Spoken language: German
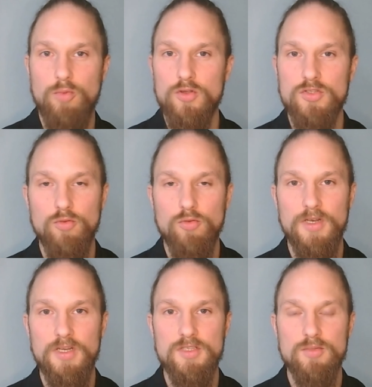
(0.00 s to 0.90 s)

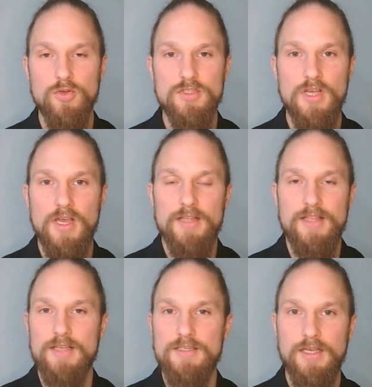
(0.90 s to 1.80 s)
Posthumanismus
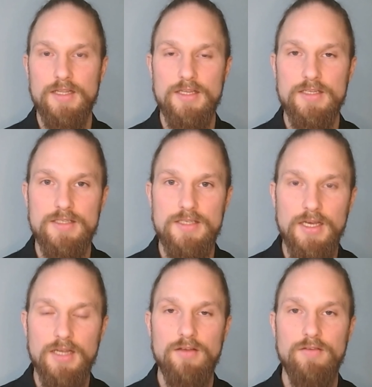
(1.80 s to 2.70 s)
das
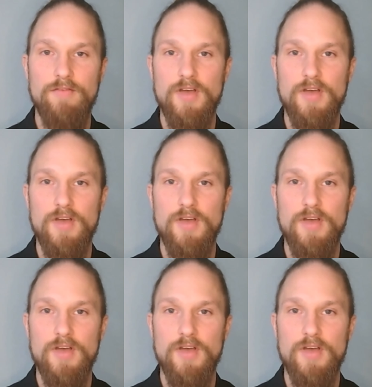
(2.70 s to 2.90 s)
kritisieren,